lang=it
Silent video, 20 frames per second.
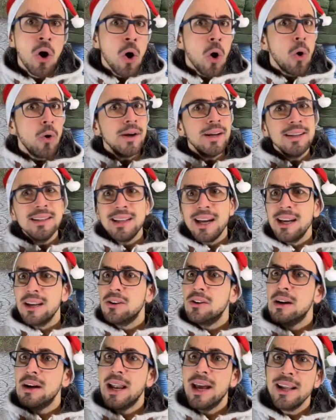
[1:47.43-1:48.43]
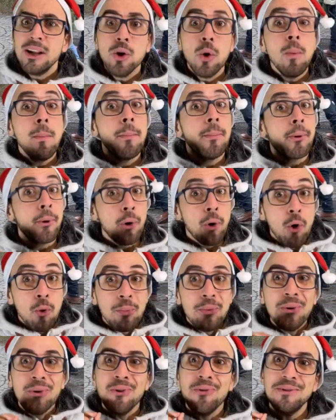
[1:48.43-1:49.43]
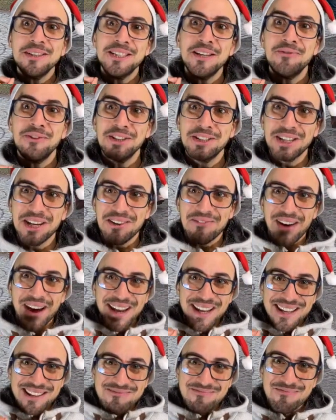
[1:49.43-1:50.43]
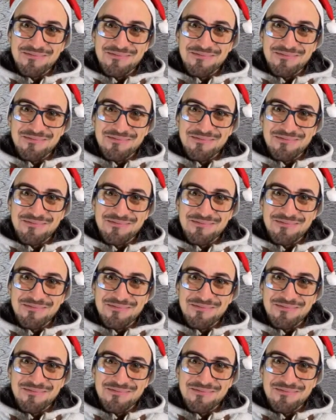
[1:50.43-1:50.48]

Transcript: o intagliano il legno proprio come si faceva in